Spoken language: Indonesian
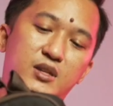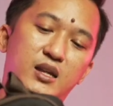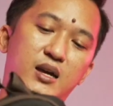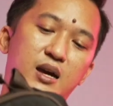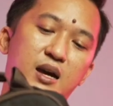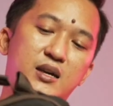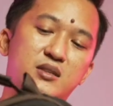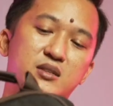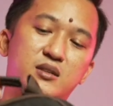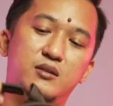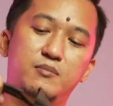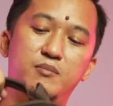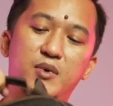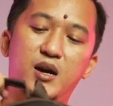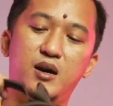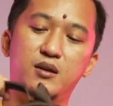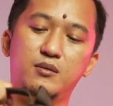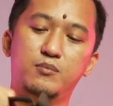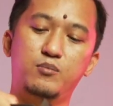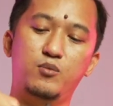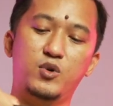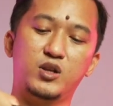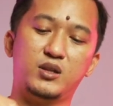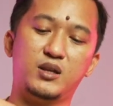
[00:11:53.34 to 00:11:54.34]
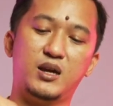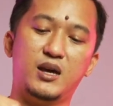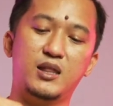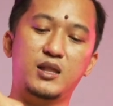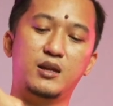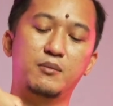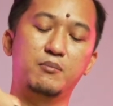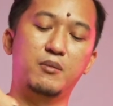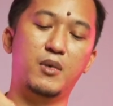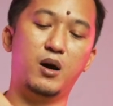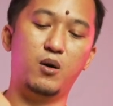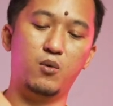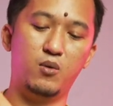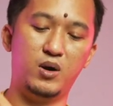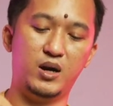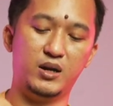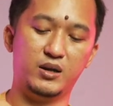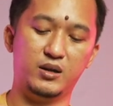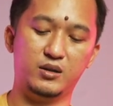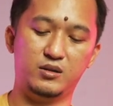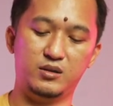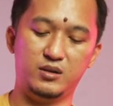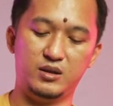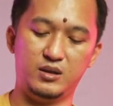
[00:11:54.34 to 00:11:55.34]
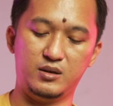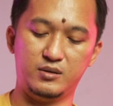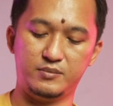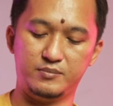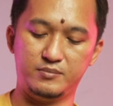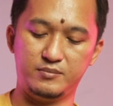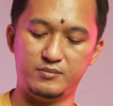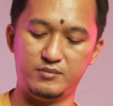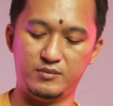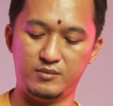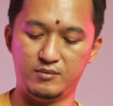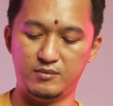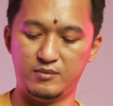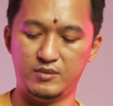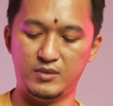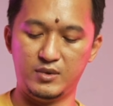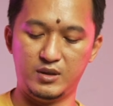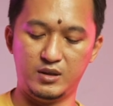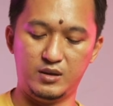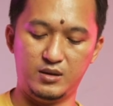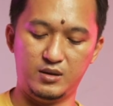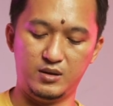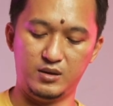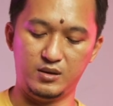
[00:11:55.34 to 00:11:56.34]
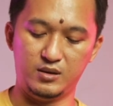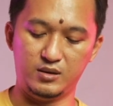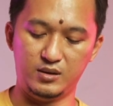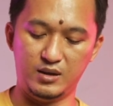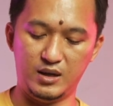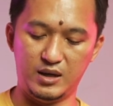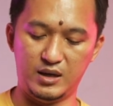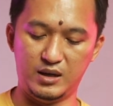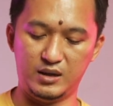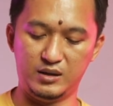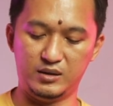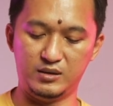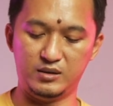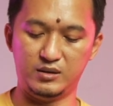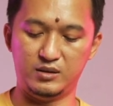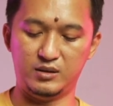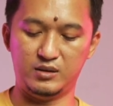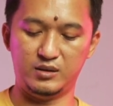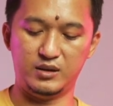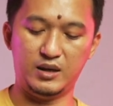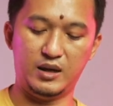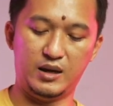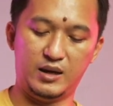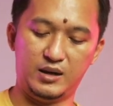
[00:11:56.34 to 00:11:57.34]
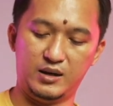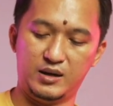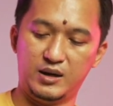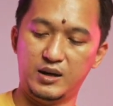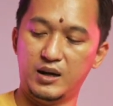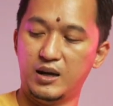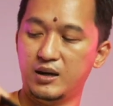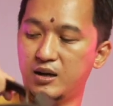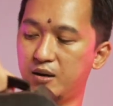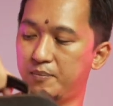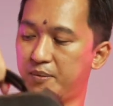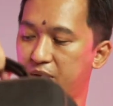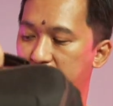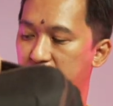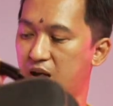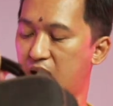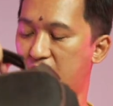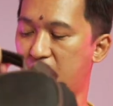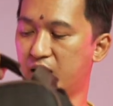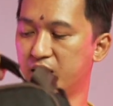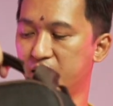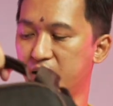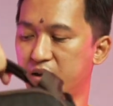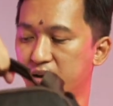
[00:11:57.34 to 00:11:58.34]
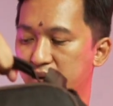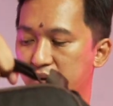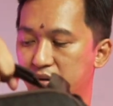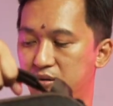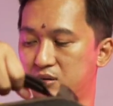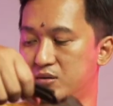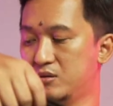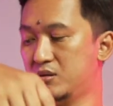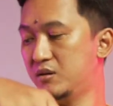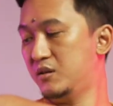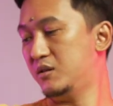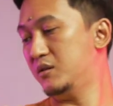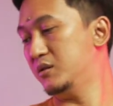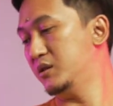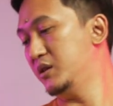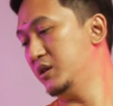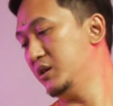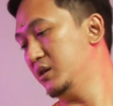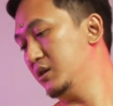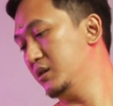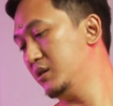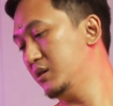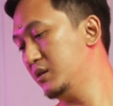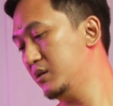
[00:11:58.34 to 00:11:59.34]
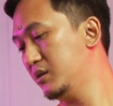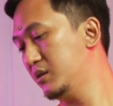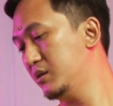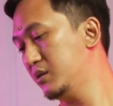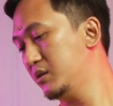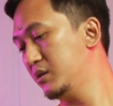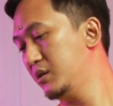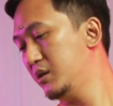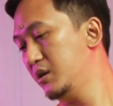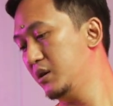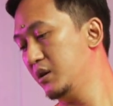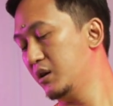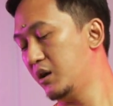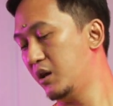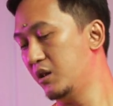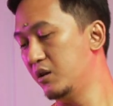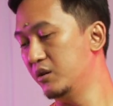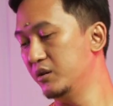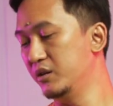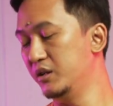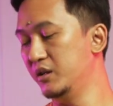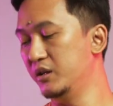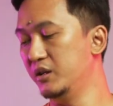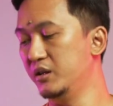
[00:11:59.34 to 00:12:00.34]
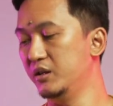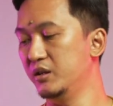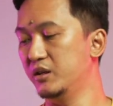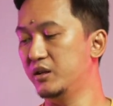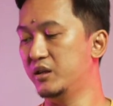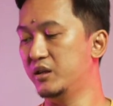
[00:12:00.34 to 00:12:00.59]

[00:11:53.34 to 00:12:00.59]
asik banget buat kalian bawa gitu ya. Dan ya karena ada pegangannya gitu kalau di kalau di